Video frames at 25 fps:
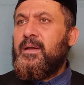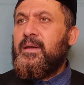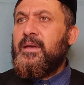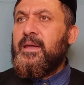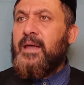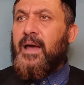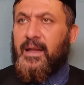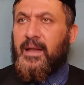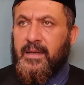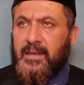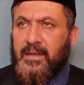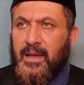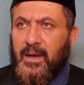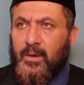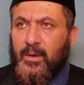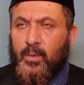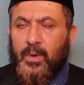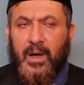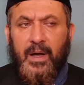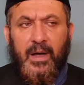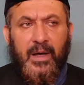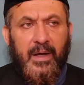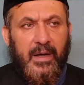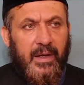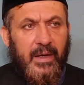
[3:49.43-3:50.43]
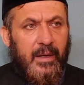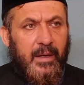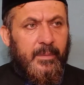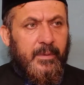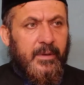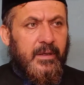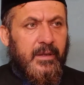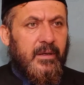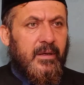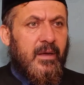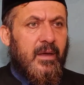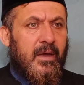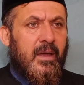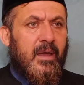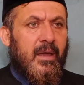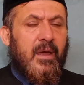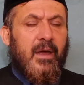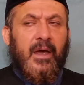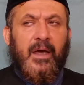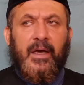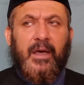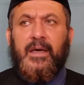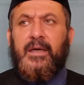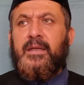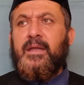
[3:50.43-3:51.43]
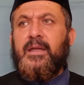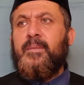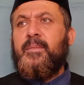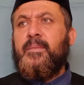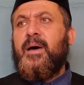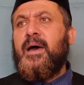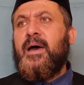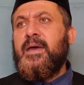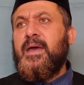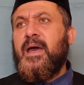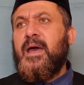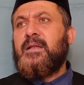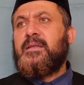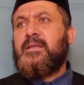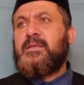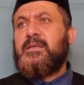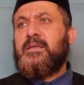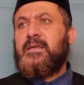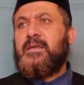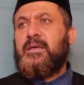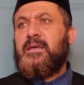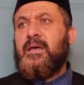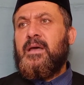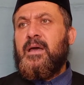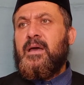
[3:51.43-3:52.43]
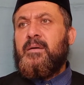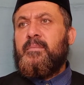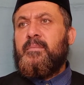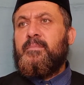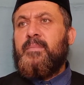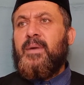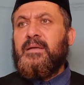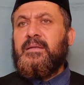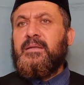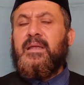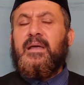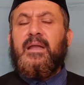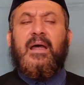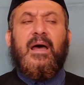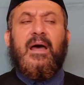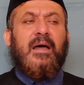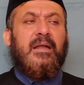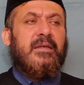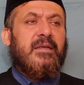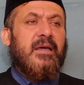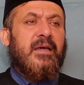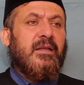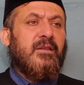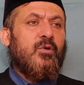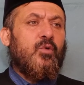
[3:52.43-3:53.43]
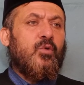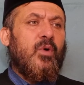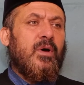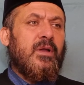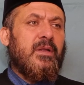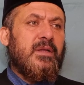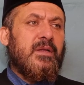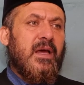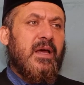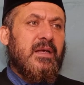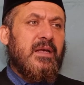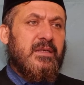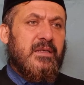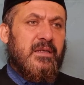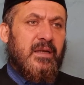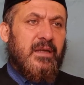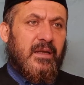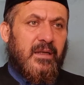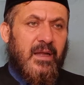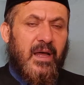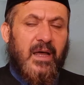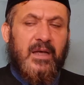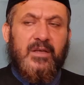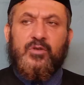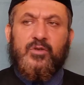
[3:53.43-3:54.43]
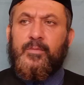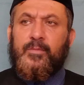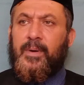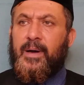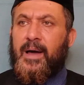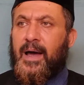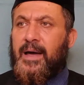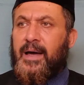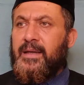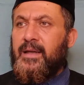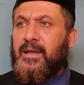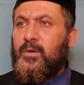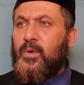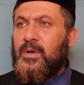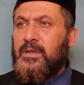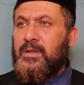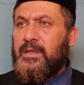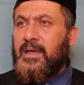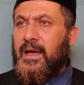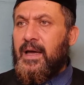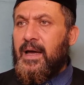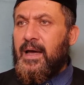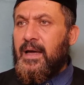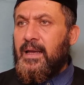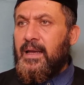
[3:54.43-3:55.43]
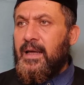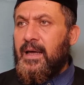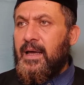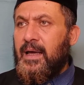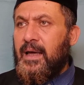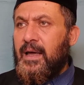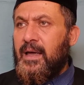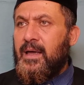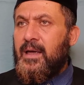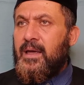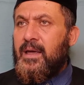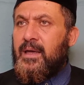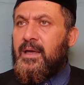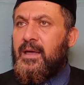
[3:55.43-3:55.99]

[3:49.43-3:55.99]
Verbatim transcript: لأن الوهابي حينما يأتي بدل أن يدعو الناس إلى الله سبحانه وتعالى